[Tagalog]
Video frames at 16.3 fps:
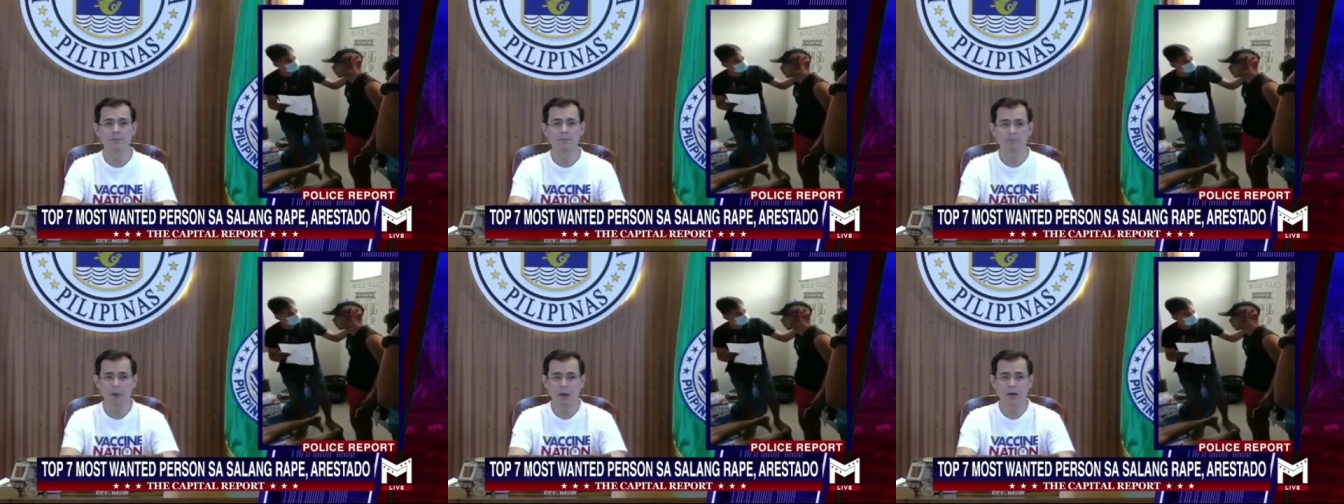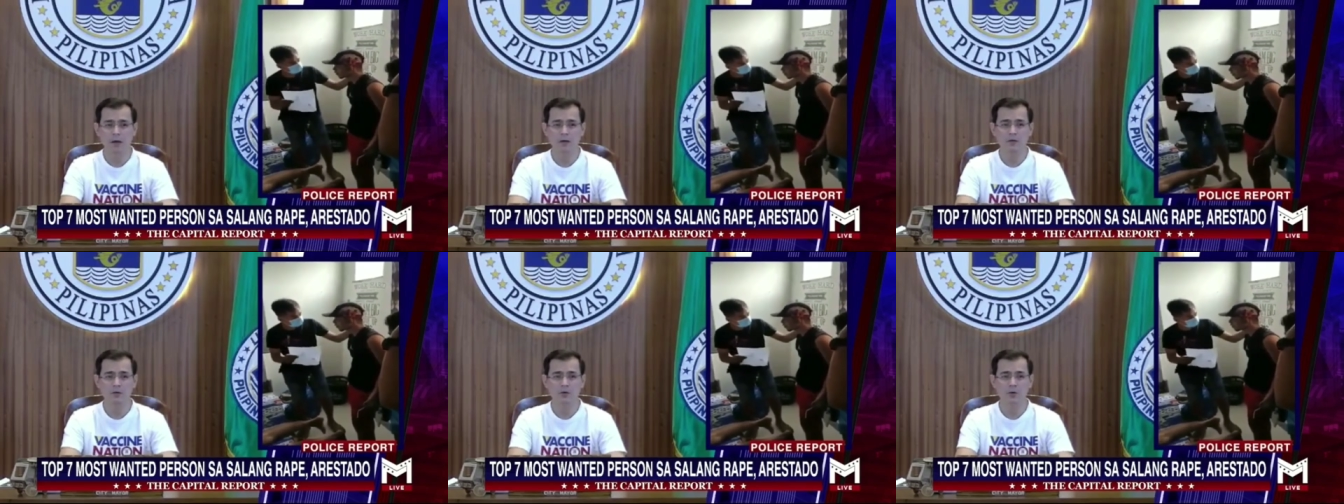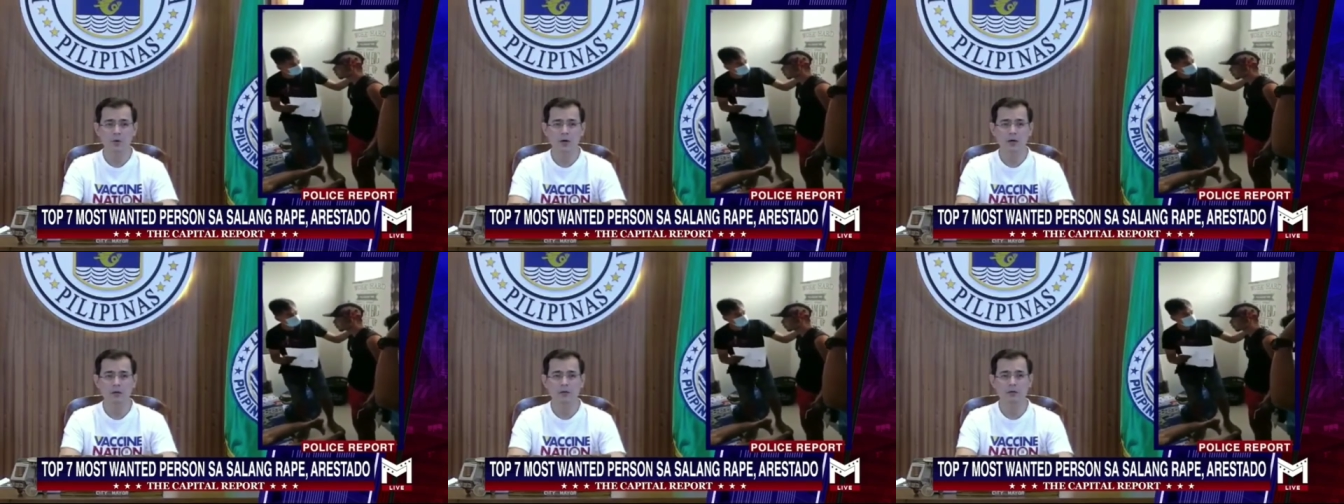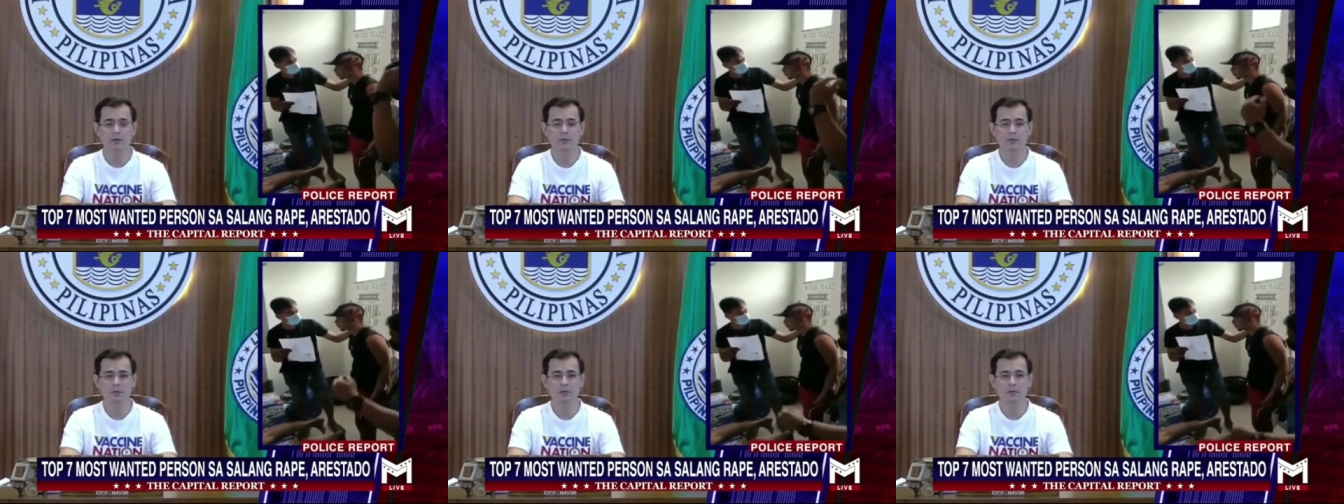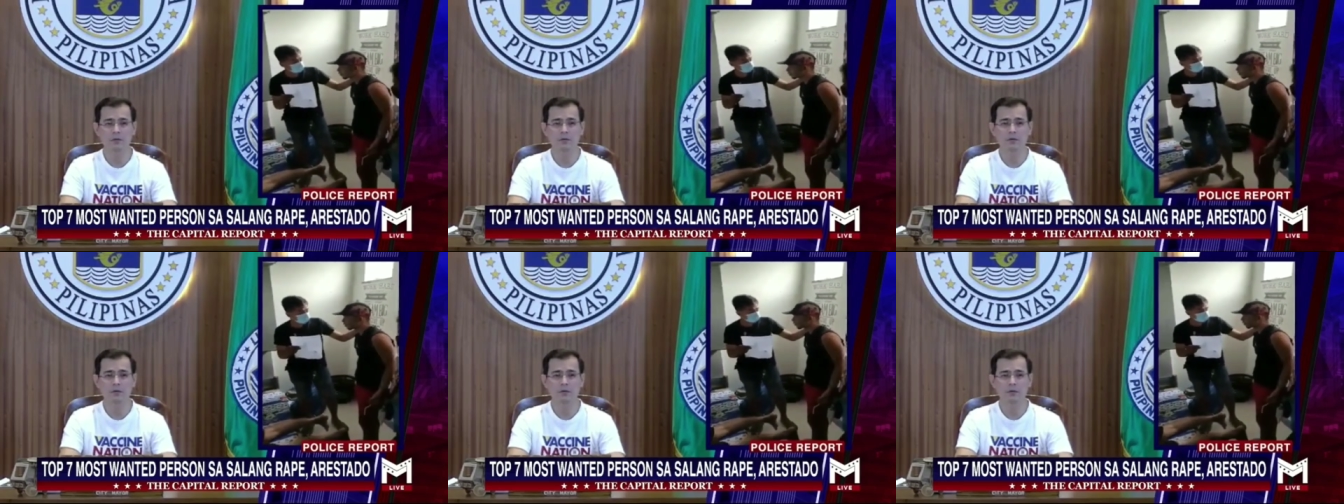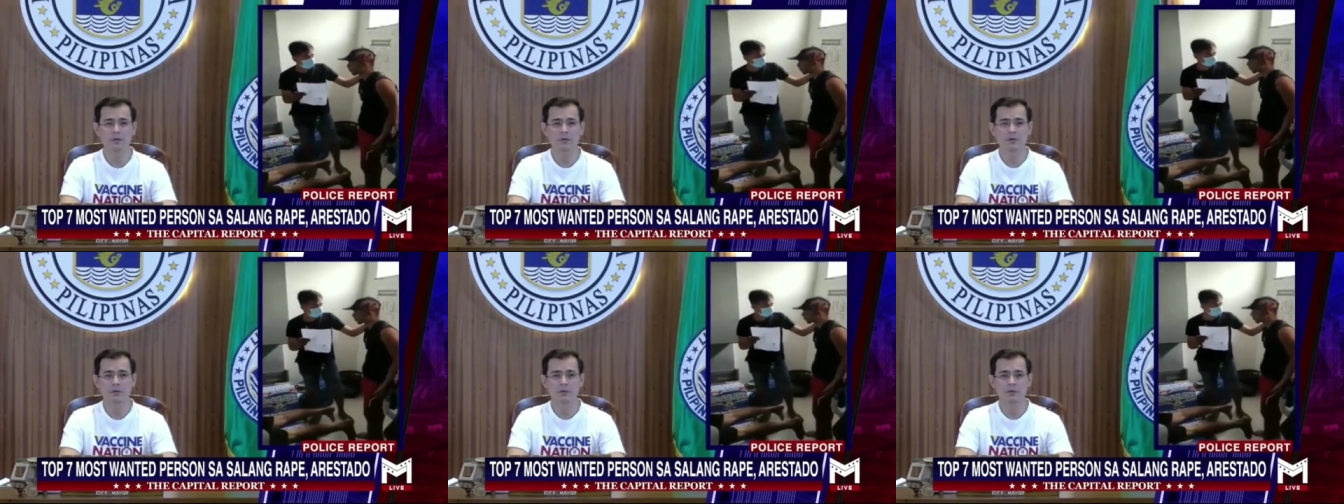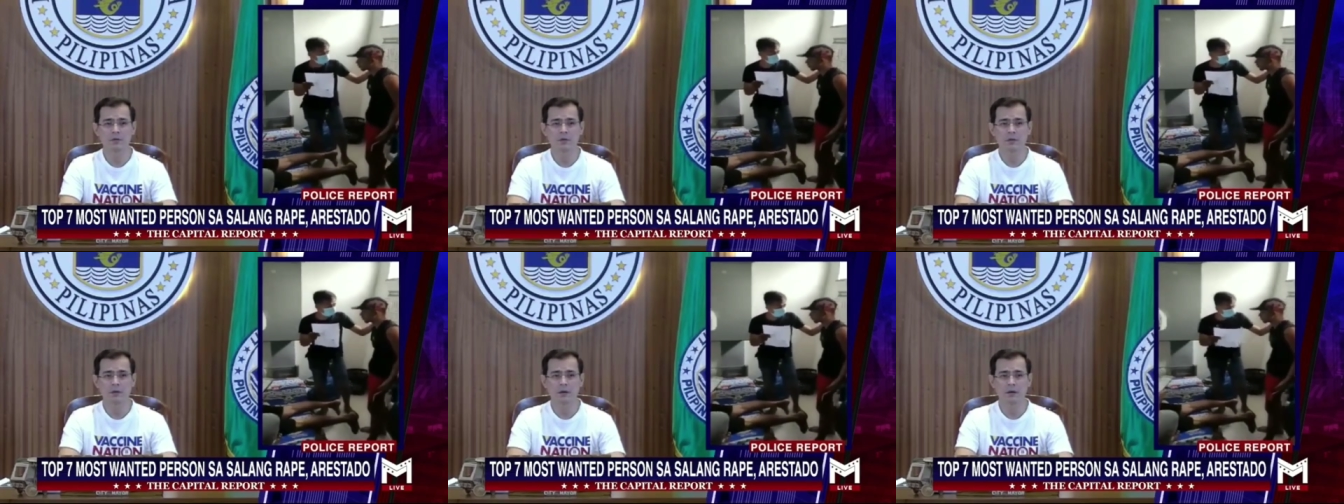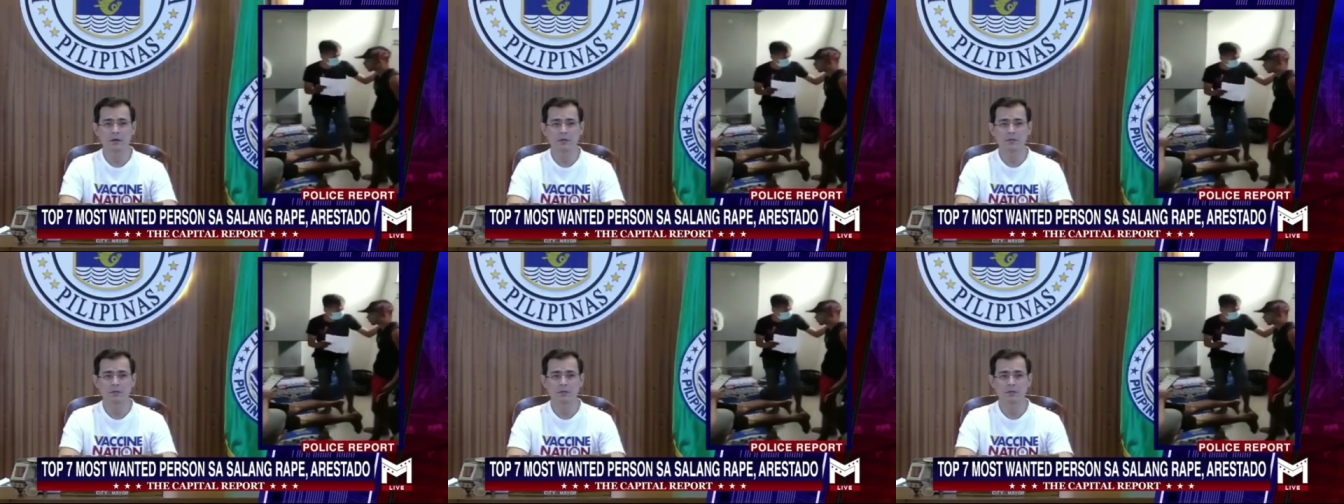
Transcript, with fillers: parent square. O, diba?